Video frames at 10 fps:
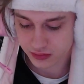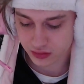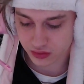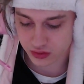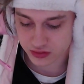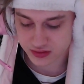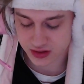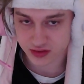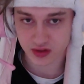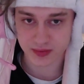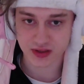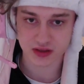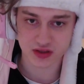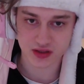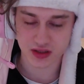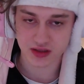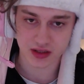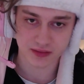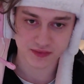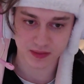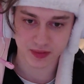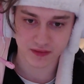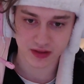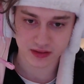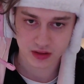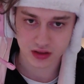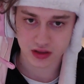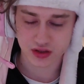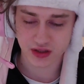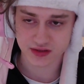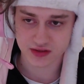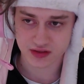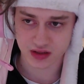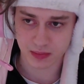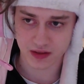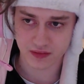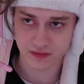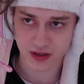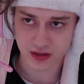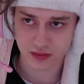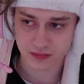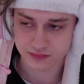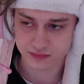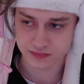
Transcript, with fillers: Ого, кстати, 150 тысяч зрителей. Всем привет. Сейчас а, добавим Ваню.